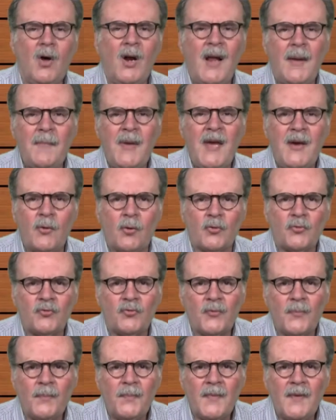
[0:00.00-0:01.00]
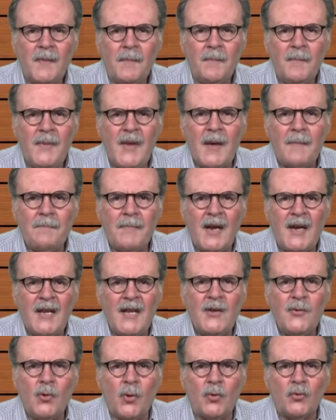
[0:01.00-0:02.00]
Hola amigos,
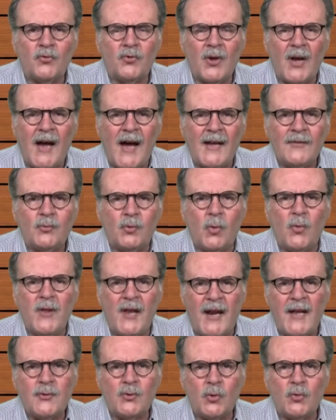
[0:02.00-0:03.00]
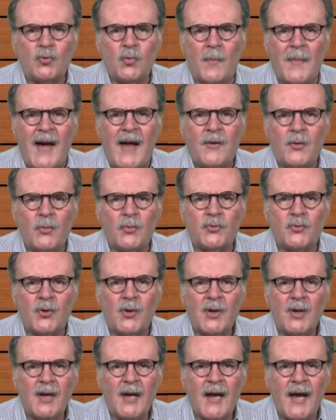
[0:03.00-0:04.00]
bienvenidos a tus derechos humanos
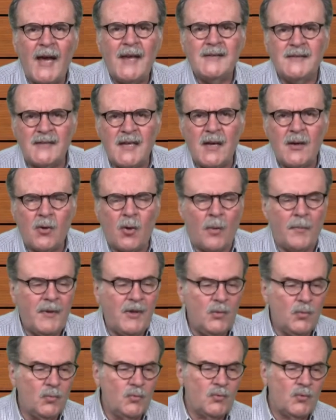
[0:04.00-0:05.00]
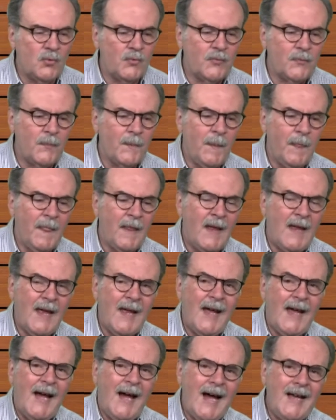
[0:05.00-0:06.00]
en 5 minutos.
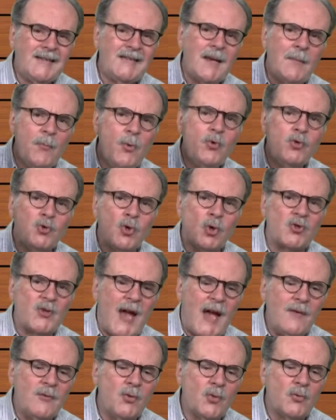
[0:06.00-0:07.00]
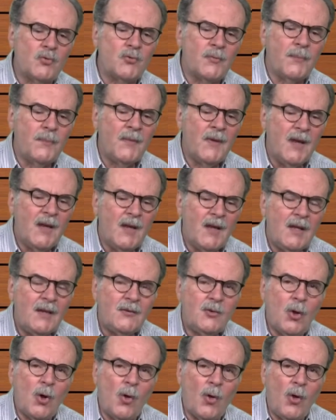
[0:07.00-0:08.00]
Hace muchos años,
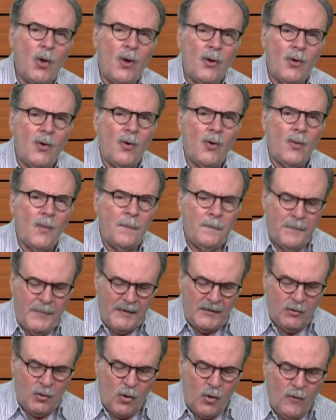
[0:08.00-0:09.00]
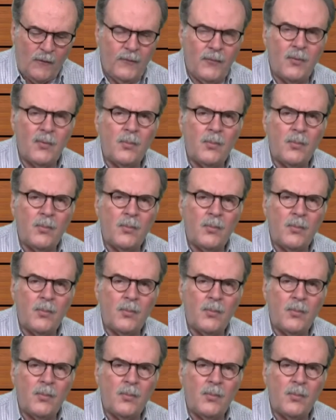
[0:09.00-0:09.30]
Teodoro Petkov